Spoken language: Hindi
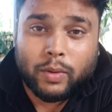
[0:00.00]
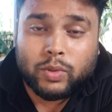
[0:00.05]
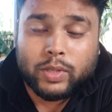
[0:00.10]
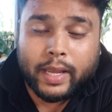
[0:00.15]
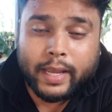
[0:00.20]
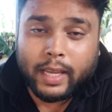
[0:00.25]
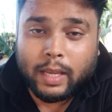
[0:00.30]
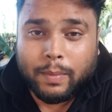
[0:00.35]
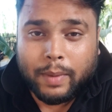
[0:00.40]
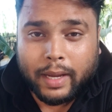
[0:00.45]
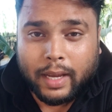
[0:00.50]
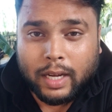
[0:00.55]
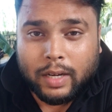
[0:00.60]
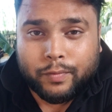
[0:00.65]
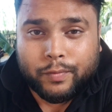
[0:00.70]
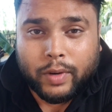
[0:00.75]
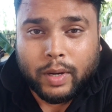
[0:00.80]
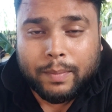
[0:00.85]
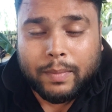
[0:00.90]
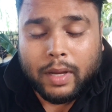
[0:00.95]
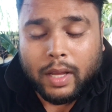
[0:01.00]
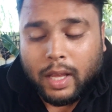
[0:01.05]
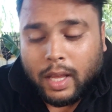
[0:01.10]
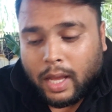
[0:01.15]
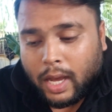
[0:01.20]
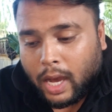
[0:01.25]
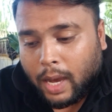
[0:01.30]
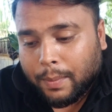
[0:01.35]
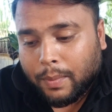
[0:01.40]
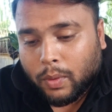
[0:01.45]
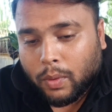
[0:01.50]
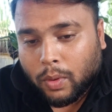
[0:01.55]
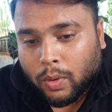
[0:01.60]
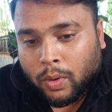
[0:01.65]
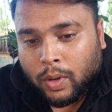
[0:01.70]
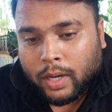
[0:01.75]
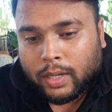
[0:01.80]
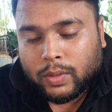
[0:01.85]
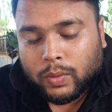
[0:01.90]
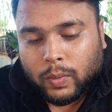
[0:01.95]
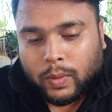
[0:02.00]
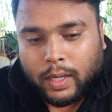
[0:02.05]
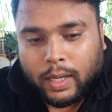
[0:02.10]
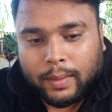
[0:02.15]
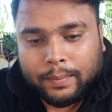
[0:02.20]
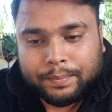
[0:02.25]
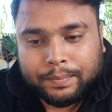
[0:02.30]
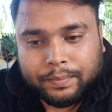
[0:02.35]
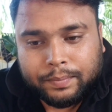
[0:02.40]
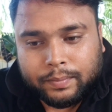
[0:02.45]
न्यूज़ आएगी मैं कन्फर्म आप लोगों को कर दूंगा